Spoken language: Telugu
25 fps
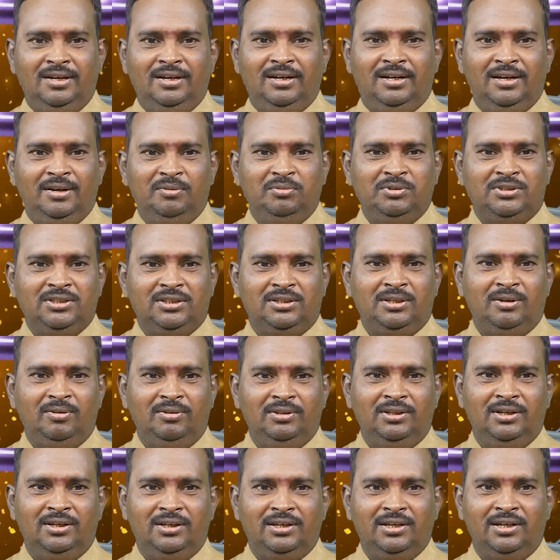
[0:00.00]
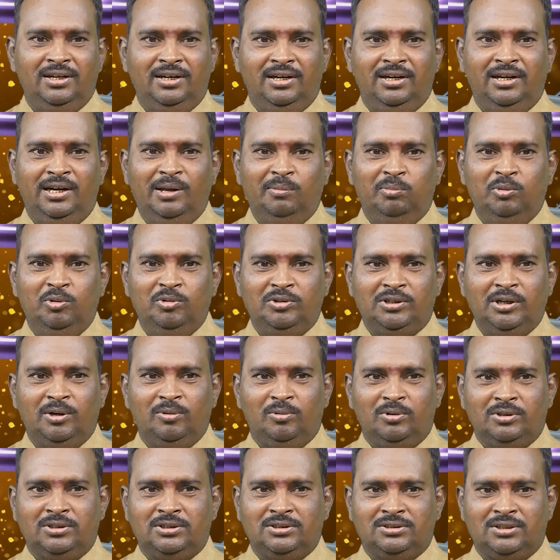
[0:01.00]
ఇక్కడ విచిత్రం ఏంటంటే డబ్బు
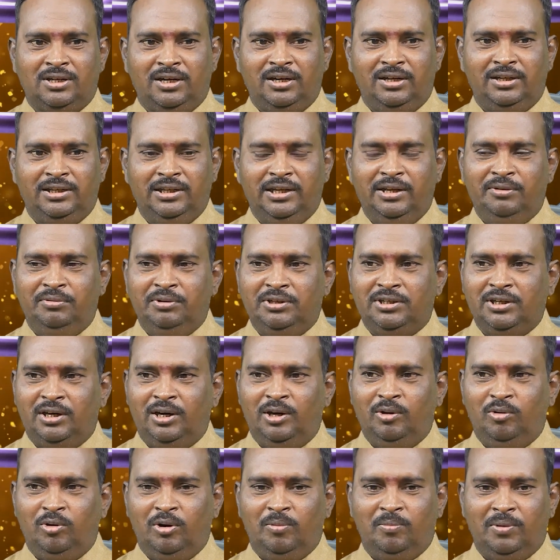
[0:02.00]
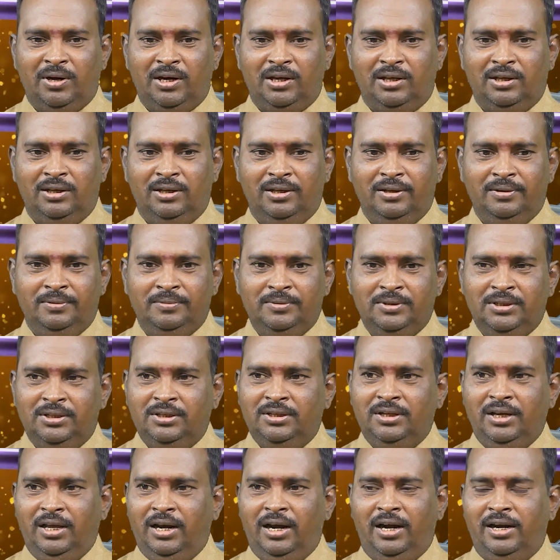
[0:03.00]
విషయానికి వచ్చేసరికి అంటే ఏ విషయాల్లో కూడా మనకి
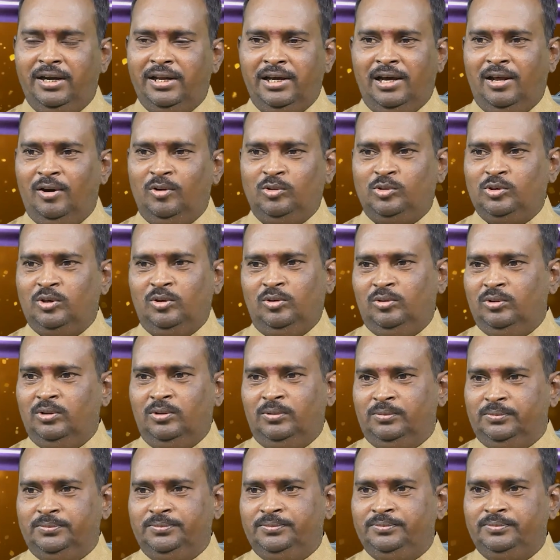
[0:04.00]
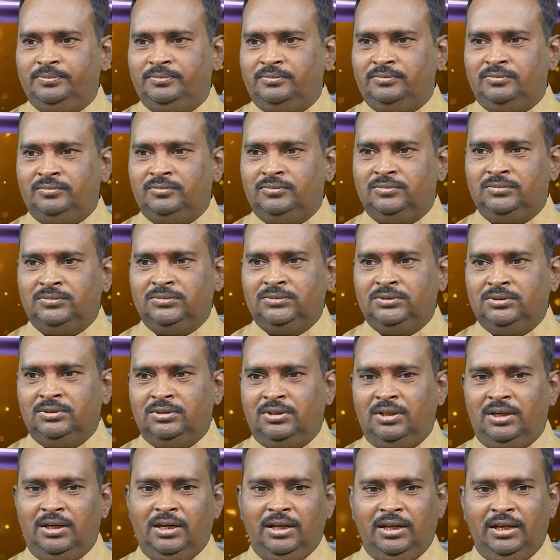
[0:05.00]
ఎలాంటి ఆలోచనలు ఉండవు
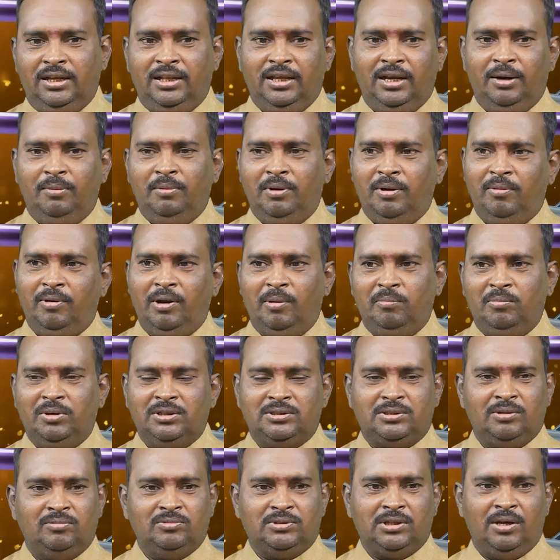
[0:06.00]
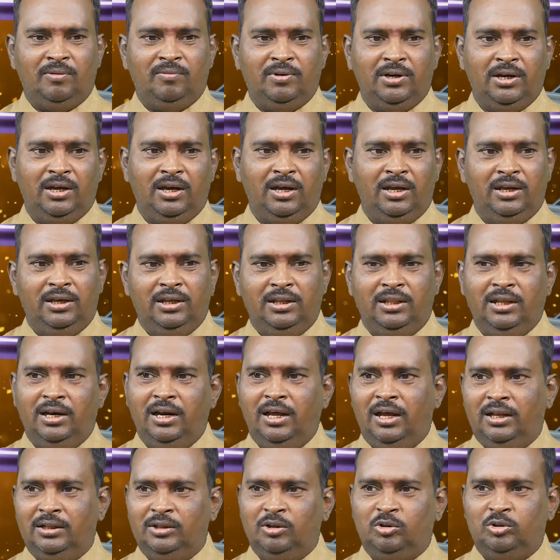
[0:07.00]
అంటే ఏదైనా మనం నమ్మేస్తాం సామాన్యంగా
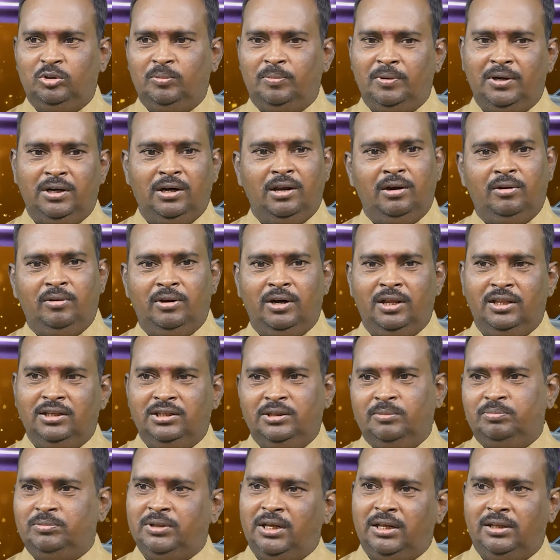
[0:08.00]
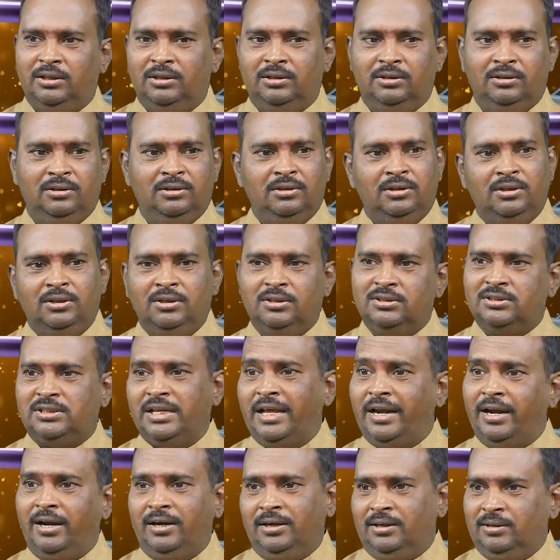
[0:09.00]
ఏదైనా అందరితో పాటు నలుగురు ఏదైనా చెప్తే అది
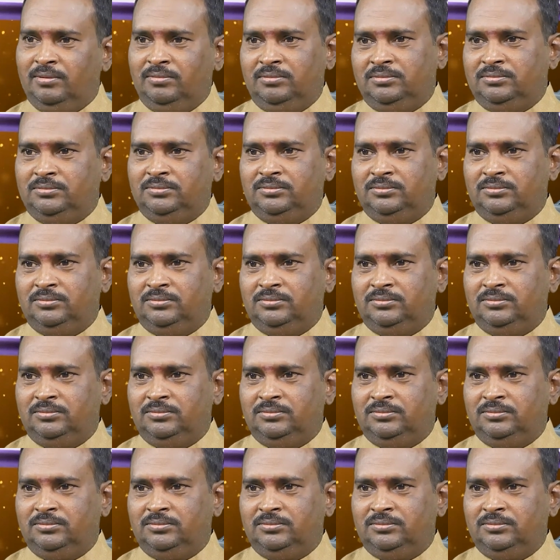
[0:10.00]
సరే అంటాం